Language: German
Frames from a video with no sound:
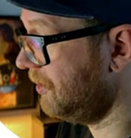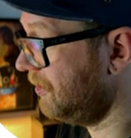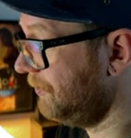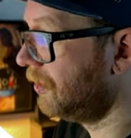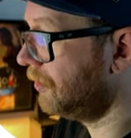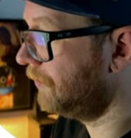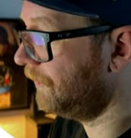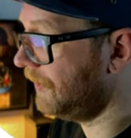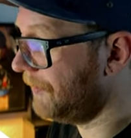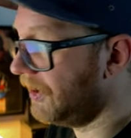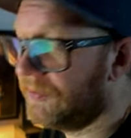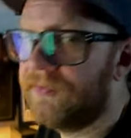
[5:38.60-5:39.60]
Ne? Und wenn
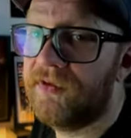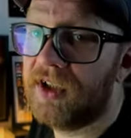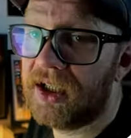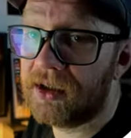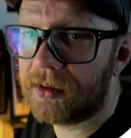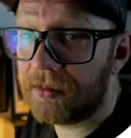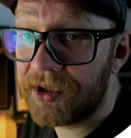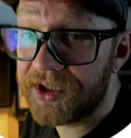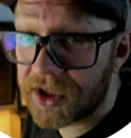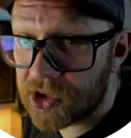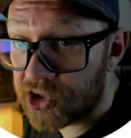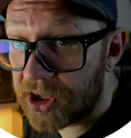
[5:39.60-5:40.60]
man vielleicht ein bisschen
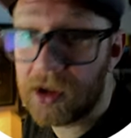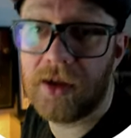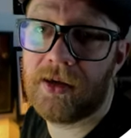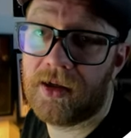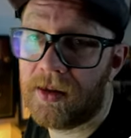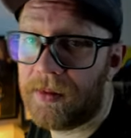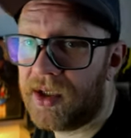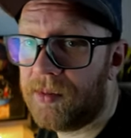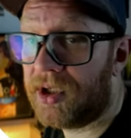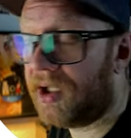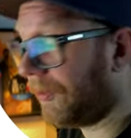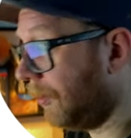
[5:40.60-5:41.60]
Geschick hat, dann kann man den
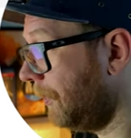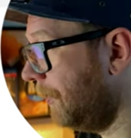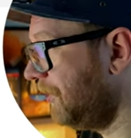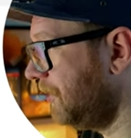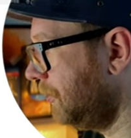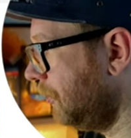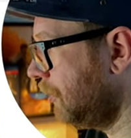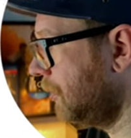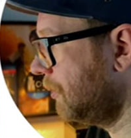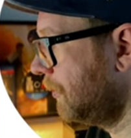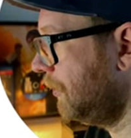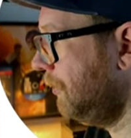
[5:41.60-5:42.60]
Preis noch mal ein bisschen drücken.
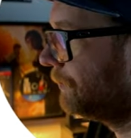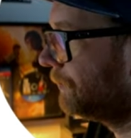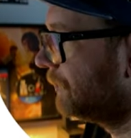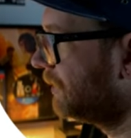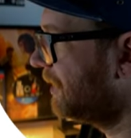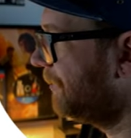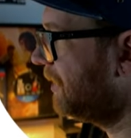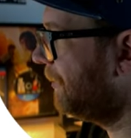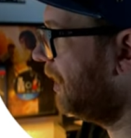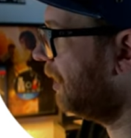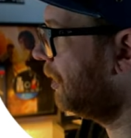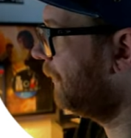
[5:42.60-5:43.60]
Ne? Es gibt hier
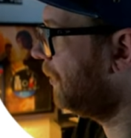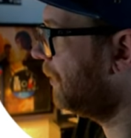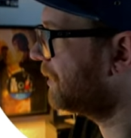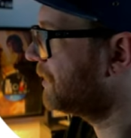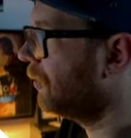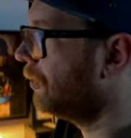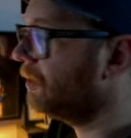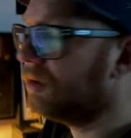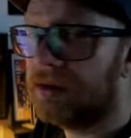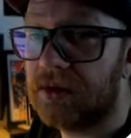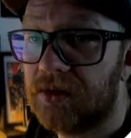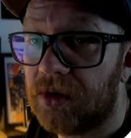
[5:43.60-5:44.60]
mehrere Informationen.
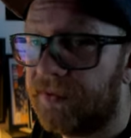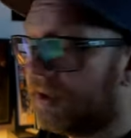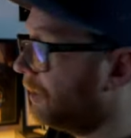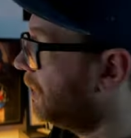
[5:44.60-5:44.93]
Dort wird dann